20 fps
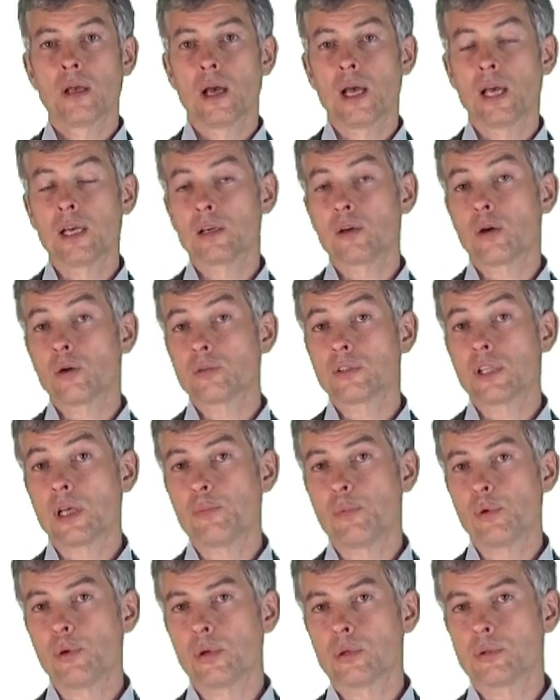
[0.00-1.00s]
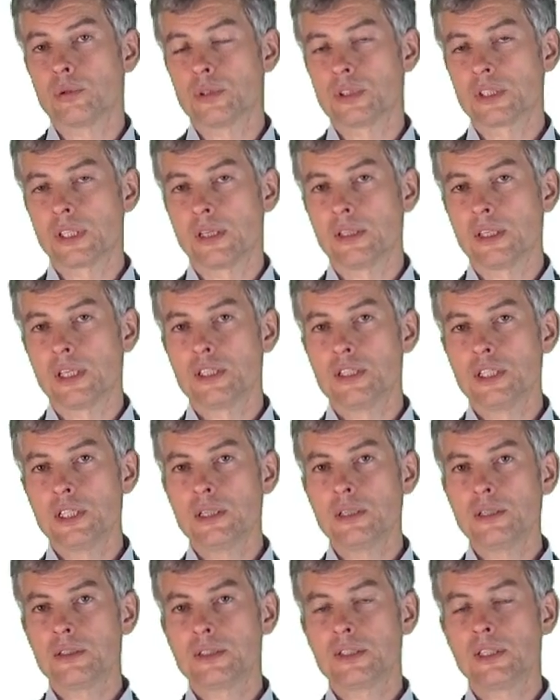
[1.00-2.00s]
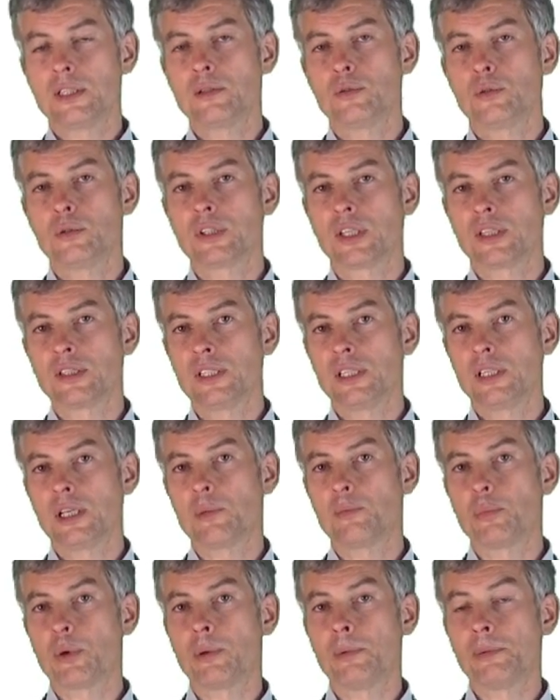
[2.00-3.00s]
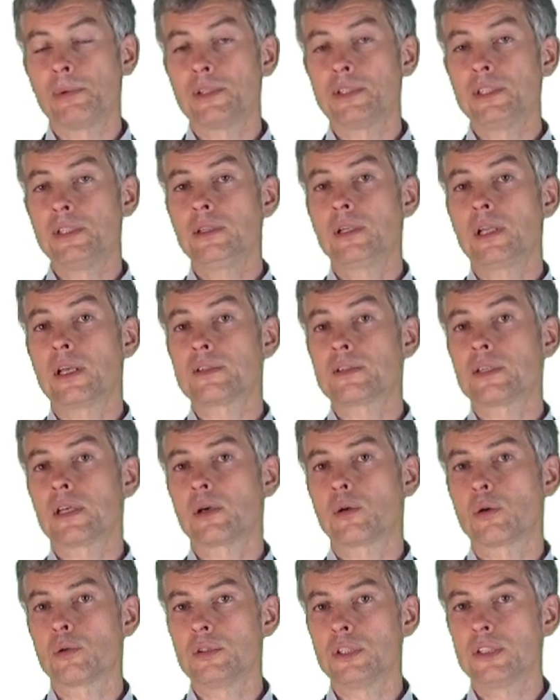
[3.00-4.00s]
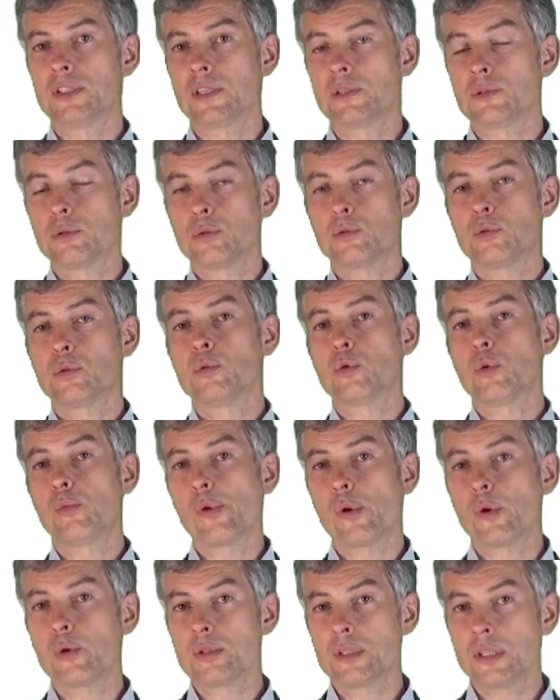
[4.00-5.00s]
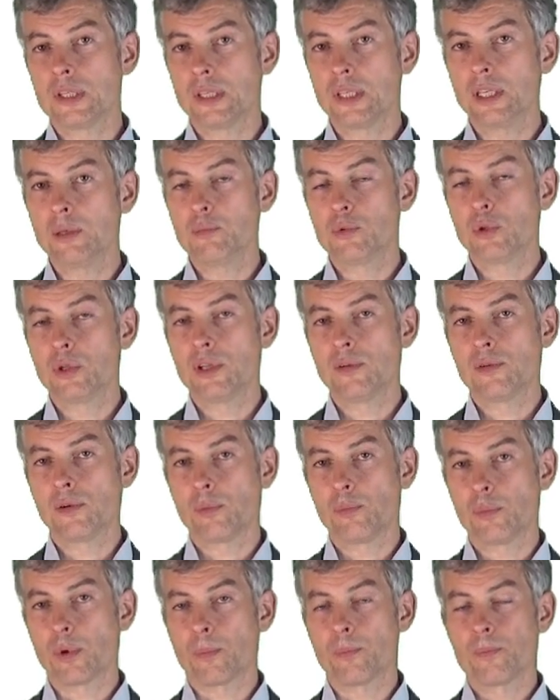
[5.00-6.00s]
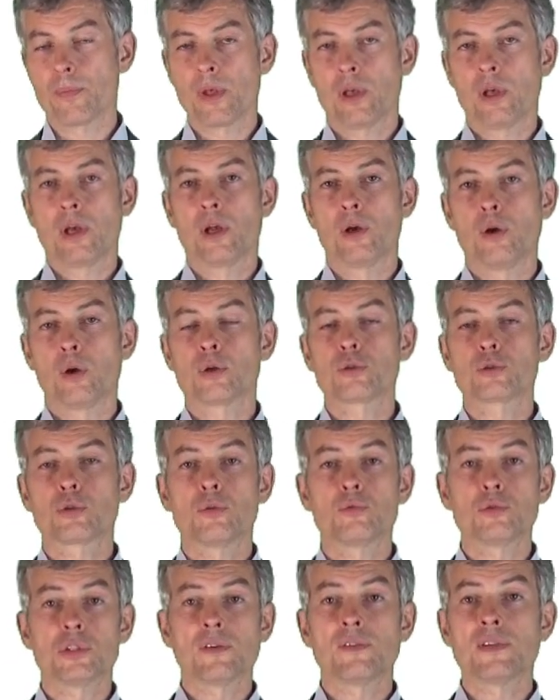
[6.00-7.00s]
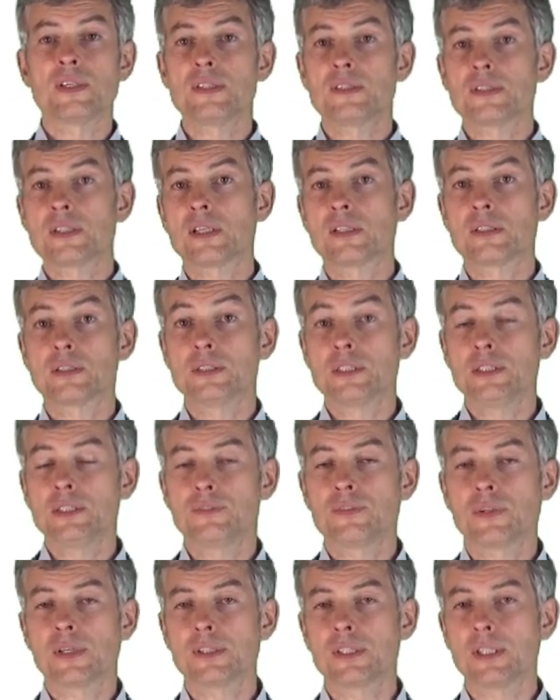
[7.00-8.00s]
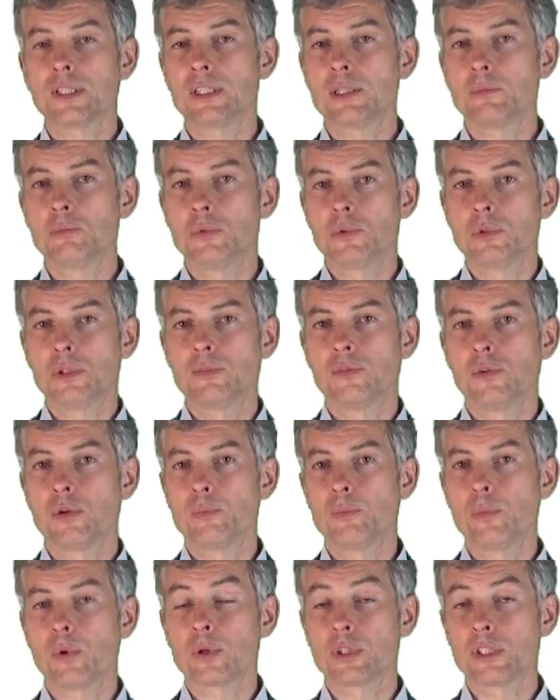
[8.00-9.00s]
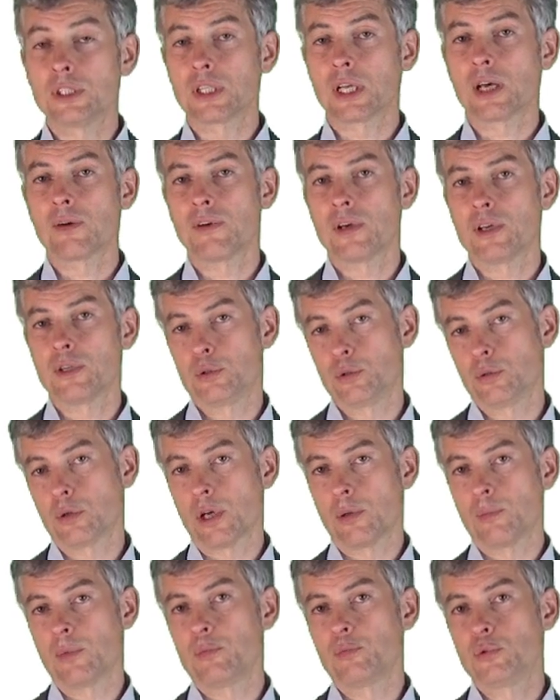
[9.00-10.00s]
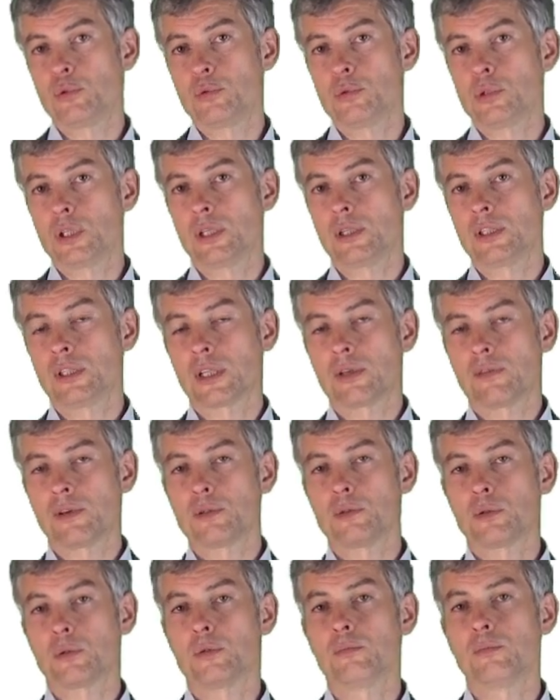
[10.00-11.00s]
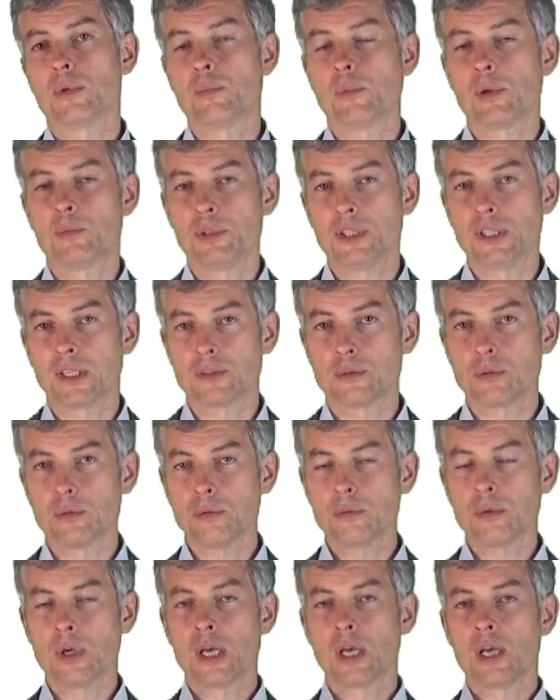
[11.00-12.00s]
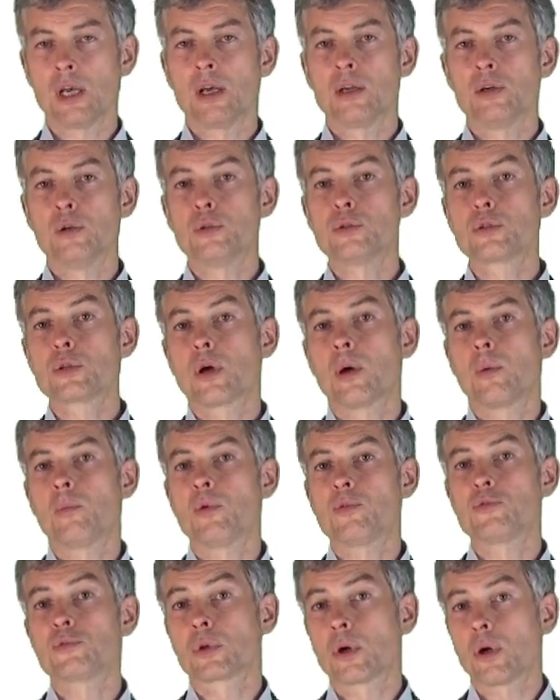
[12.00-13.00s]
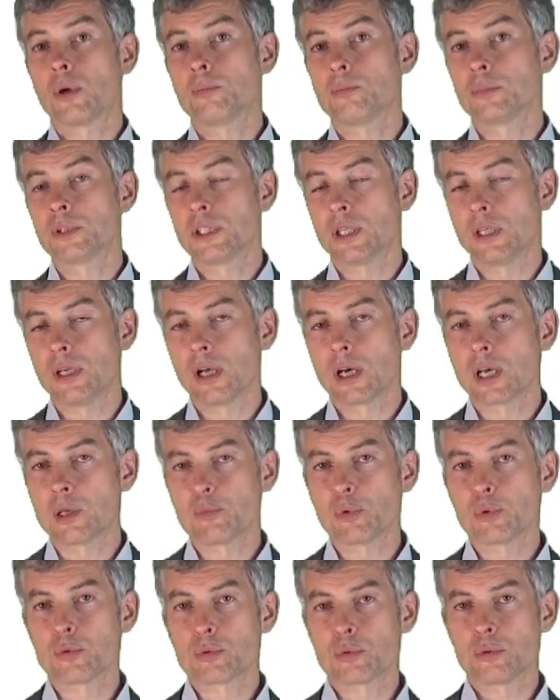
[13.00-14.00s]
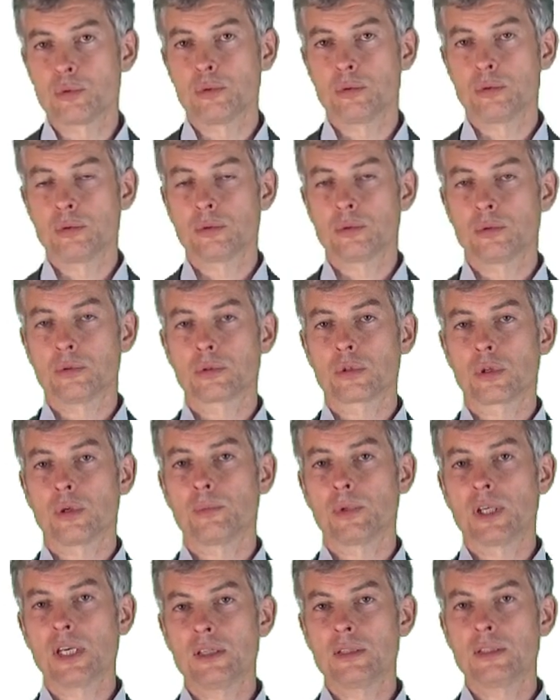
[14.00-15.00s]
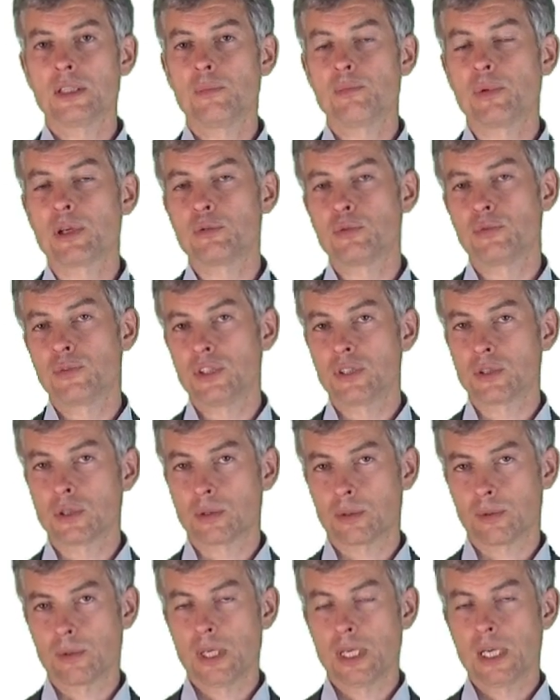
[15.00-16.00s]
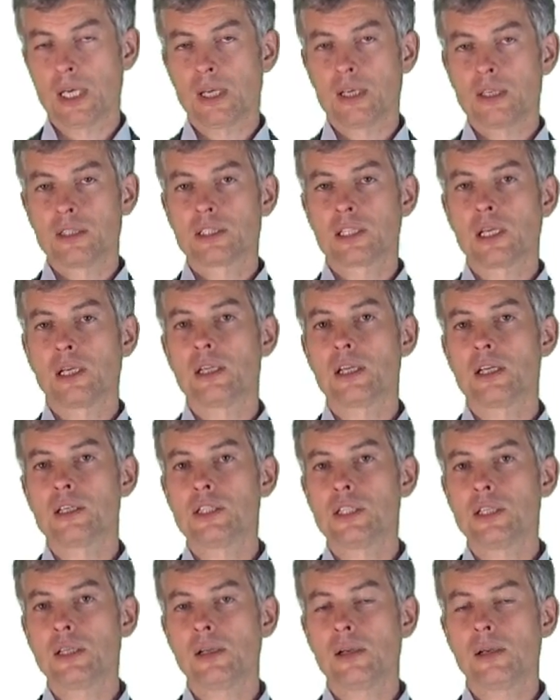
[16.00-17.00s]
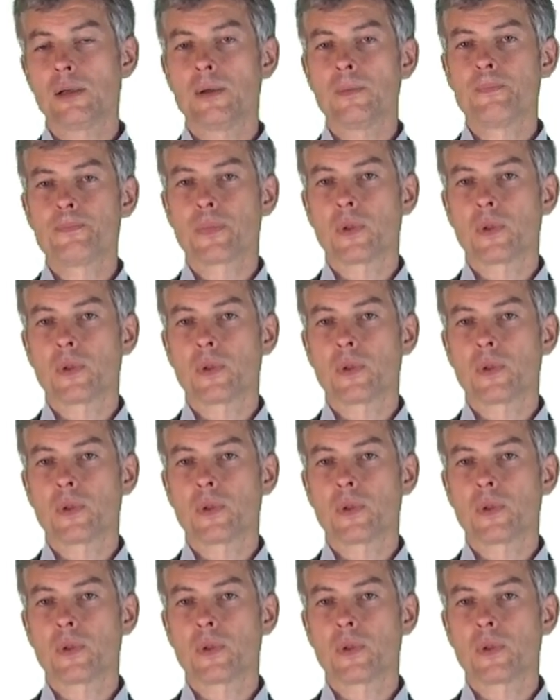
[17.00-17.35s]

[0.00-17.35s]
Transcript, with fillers: Un grand apport de Scaled Agile, c'est de traiter de la problématique de la synchronisation de nombreuses équipes de développement. Lorsque vous avez 5, 10, 20 équipes de développement qui travaillent sur un même sujet, qui travaillent sur une même application, le Scrum of Scrum, qui est la réponse du euh, Scrum Guide, n'est pas suffisant. Scaled Agile